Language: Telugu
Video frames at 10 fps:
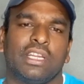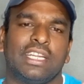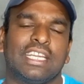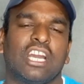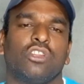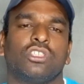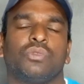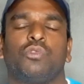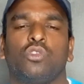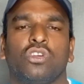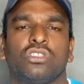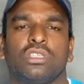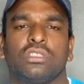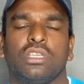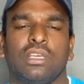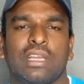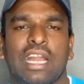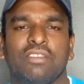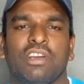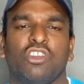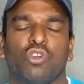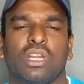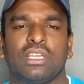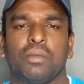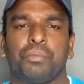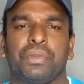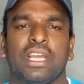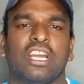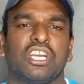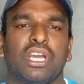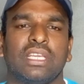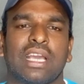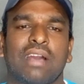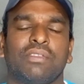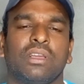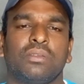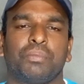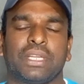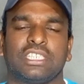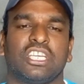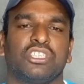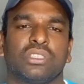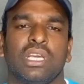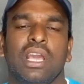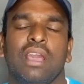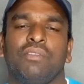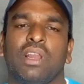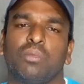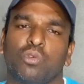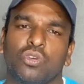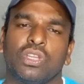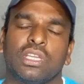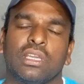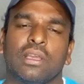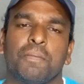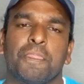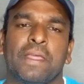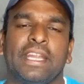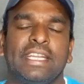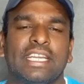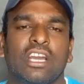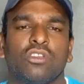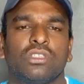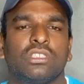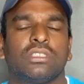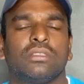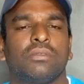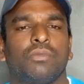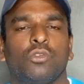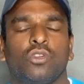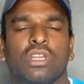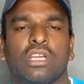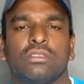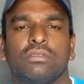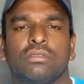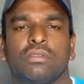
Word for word: ఇంటికాడ నుంచి ఫుడ్ వచ్చేది రాని వాళ్ళు ఎవరంటే ప్రియాంక యావర్ ప్రశాంత్ వీళ్ళ ముగ్గురికి ఇంటికాడ నుంచి ఫుడ్ రాదు